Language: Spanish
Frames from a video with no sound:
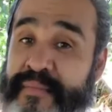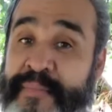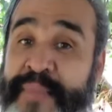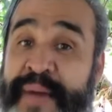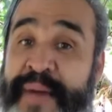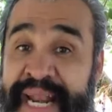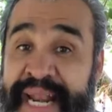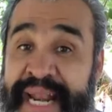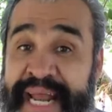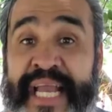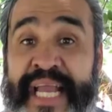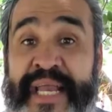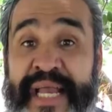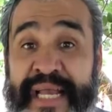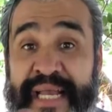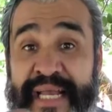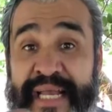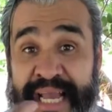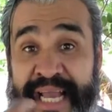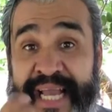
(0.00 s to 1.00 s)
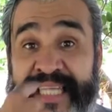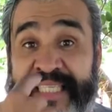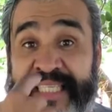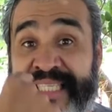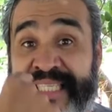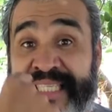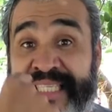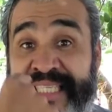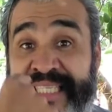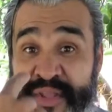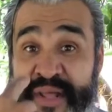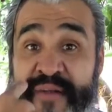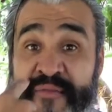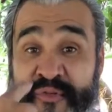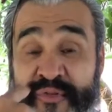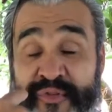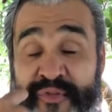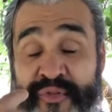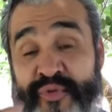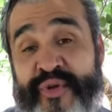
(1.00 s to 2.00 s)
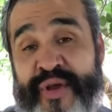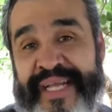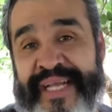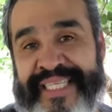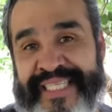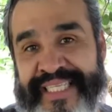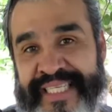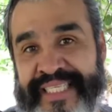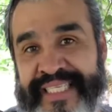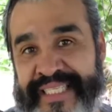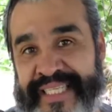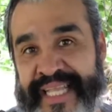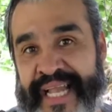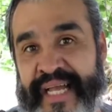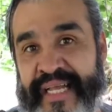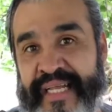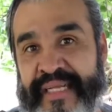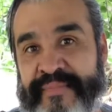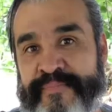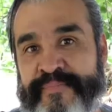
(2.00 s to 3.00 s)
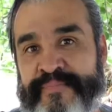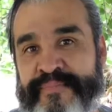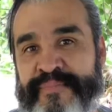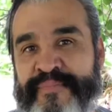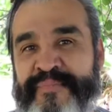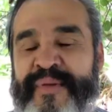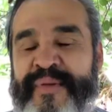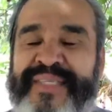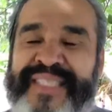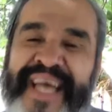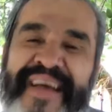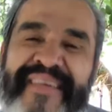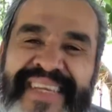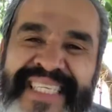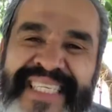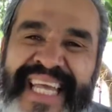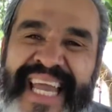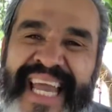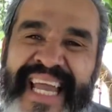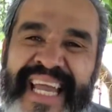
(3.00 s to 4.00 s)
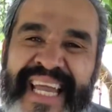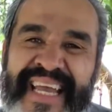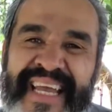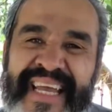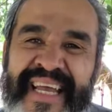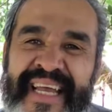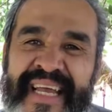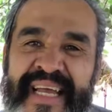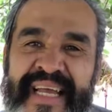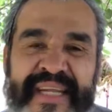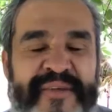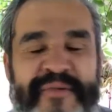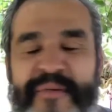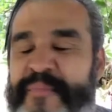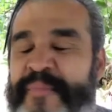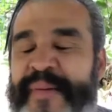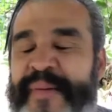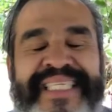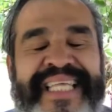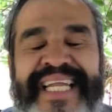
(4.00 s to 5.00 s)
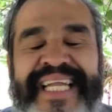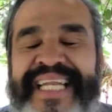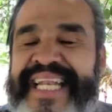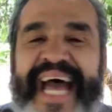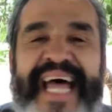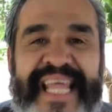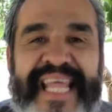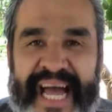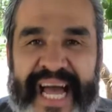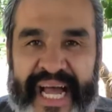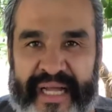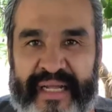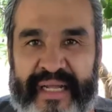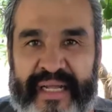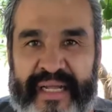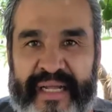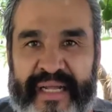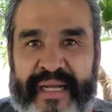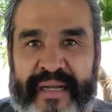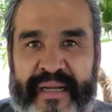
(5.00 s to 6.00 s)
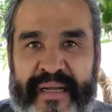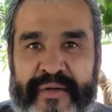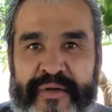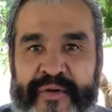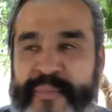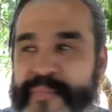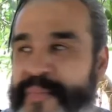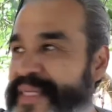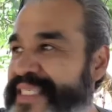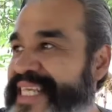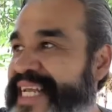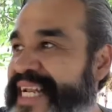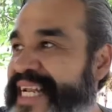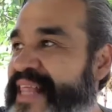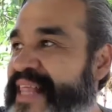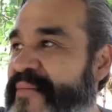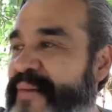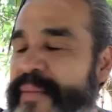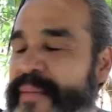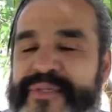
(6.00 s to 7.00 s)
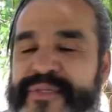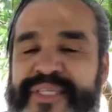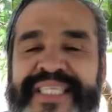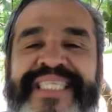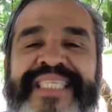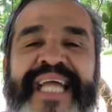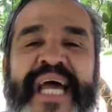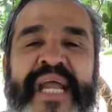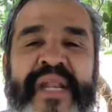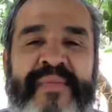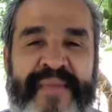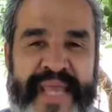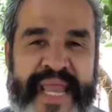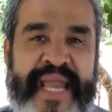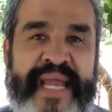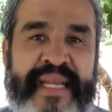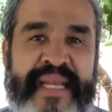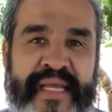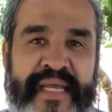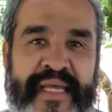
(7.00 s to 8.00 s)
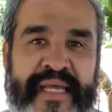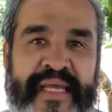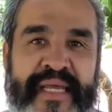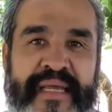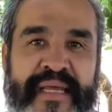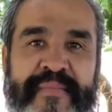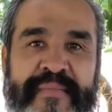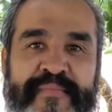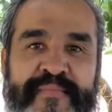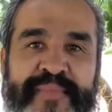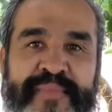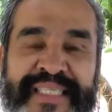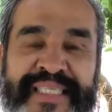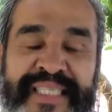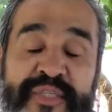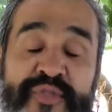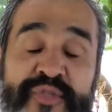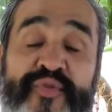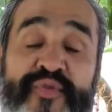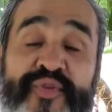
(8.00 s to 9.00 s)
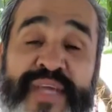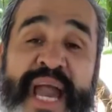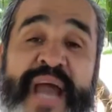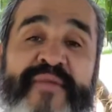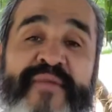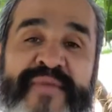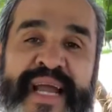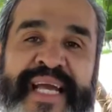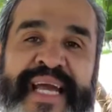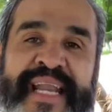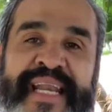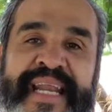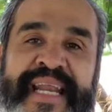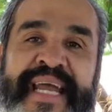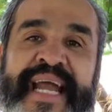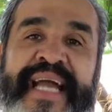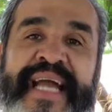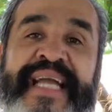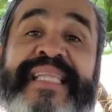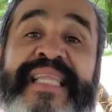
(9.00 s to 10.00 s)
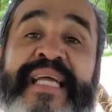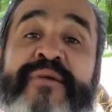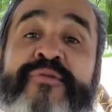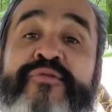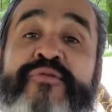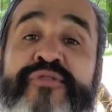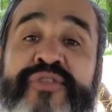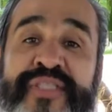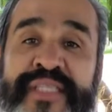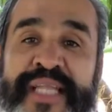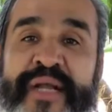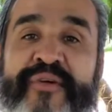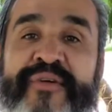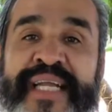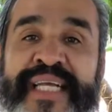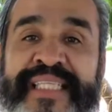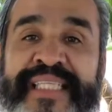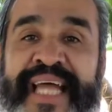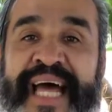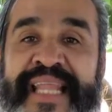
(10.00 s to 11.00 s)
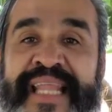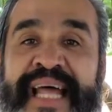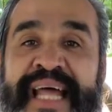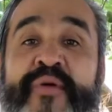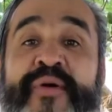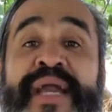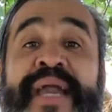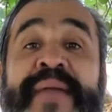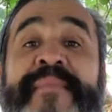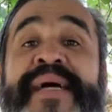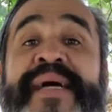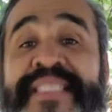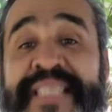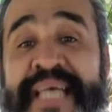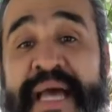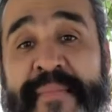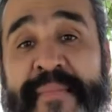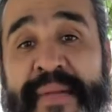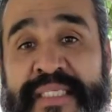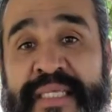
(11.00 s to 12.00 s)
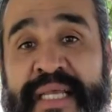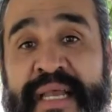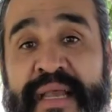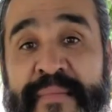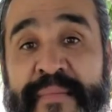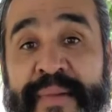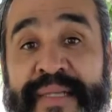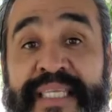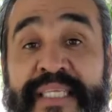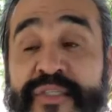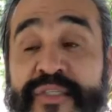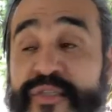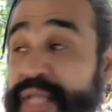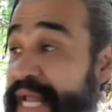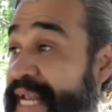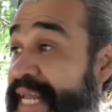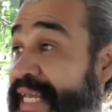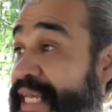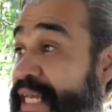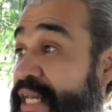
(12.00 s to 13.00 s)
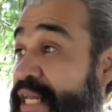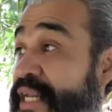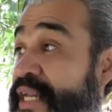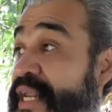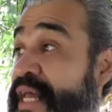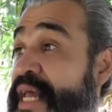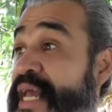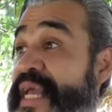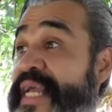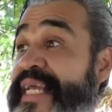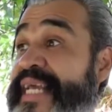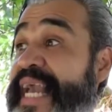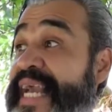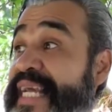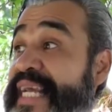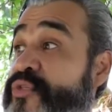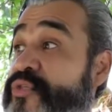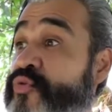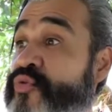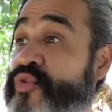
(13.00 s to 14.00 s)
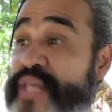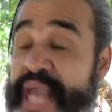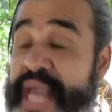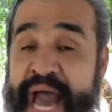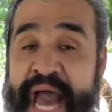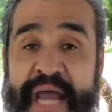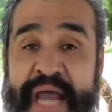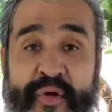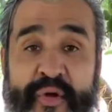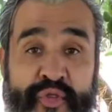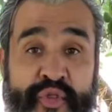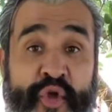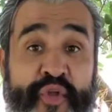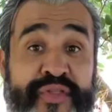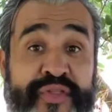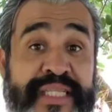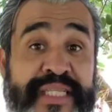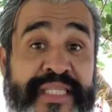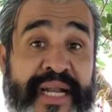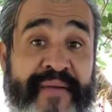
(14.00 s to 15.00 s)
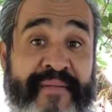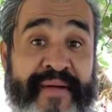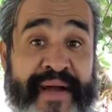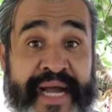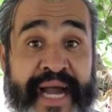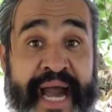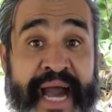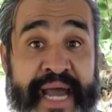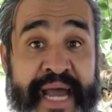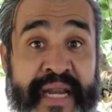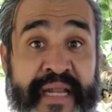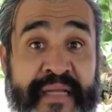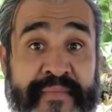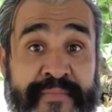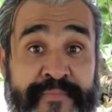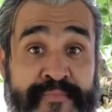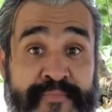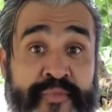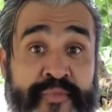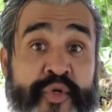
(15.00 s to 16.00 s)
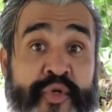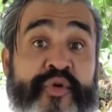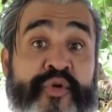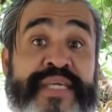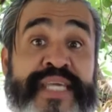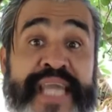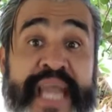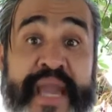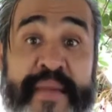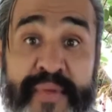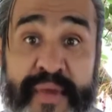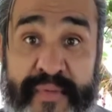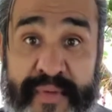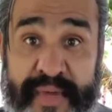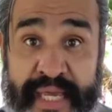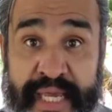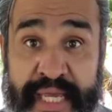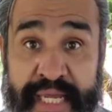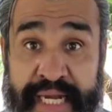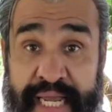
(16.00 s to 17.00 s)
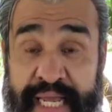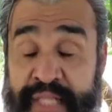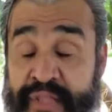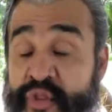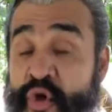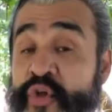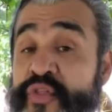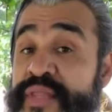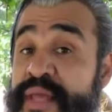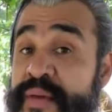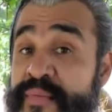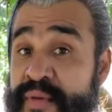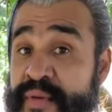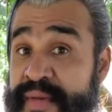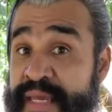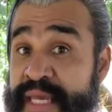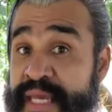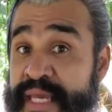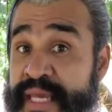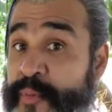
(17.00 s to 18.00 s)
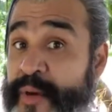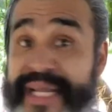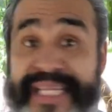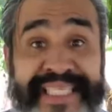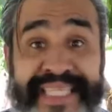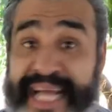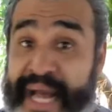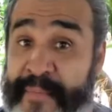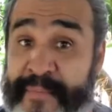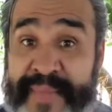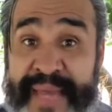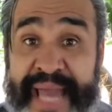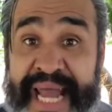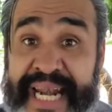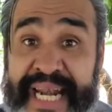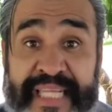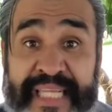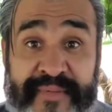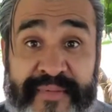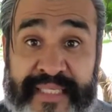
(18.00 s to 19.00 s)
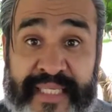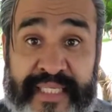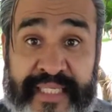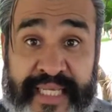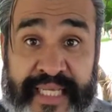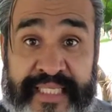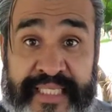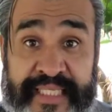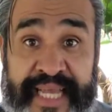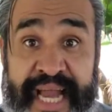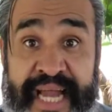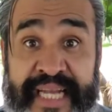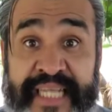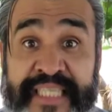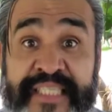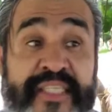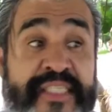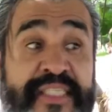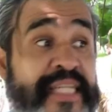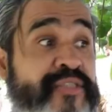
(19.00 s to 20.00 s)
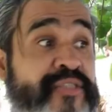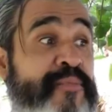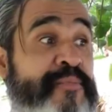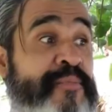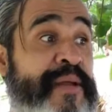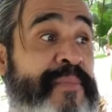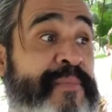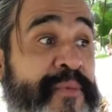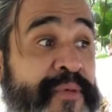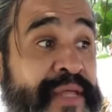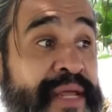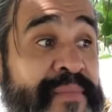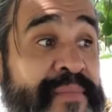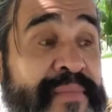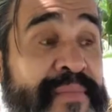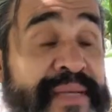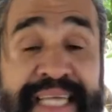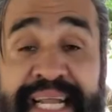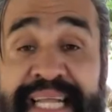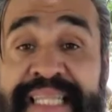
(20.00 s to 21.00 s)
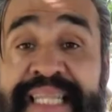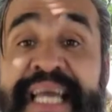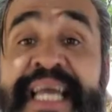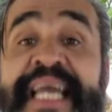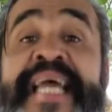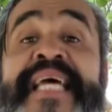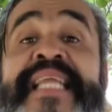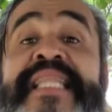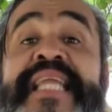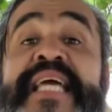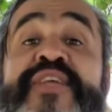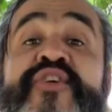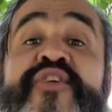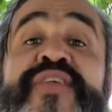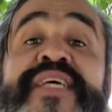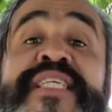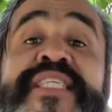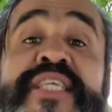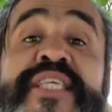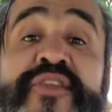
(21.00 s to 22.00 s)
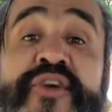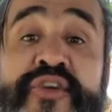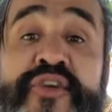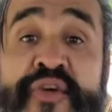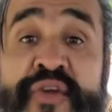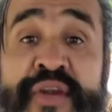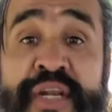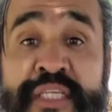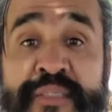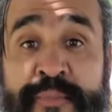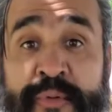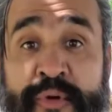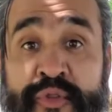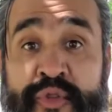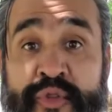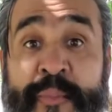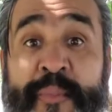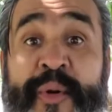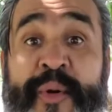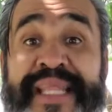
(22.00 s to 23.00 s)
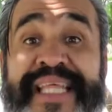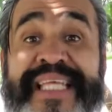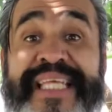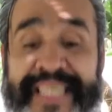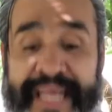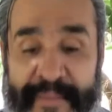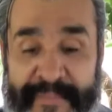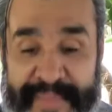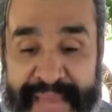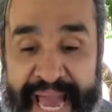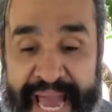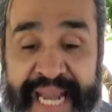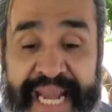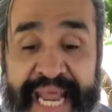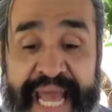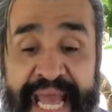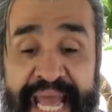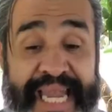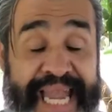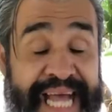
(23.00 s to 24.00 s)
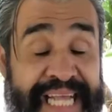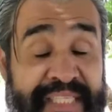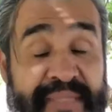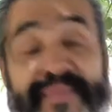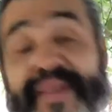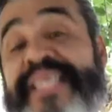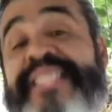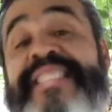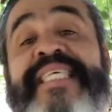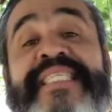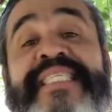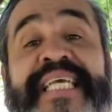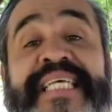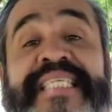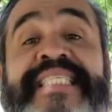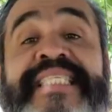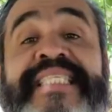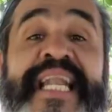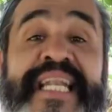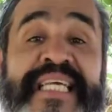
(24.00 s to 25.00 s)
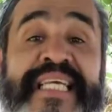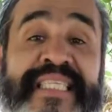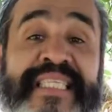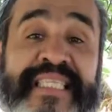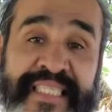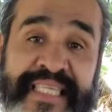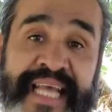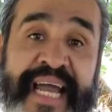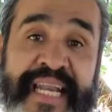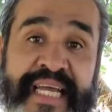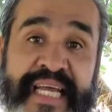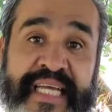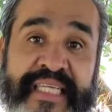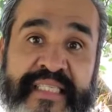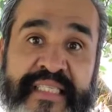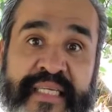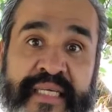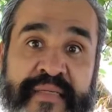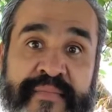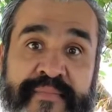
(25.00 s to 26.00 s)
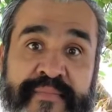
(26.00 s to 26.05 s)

para que este yo del futuro exista. Pero sabes qué? No pasa nada. No pasa nada, vamos a estar bien. Vas a estudiar una carrera que te guste conectada a lo que más amas. Vas a elegir qué estudiar, dónde trabajar, con quién vivir, en dónde vivir, puedes cambiar las veces que sean. Ese es el superpoder más grande de yo decido, yo respondo. Puedes cambiar las veces que sean necesarias.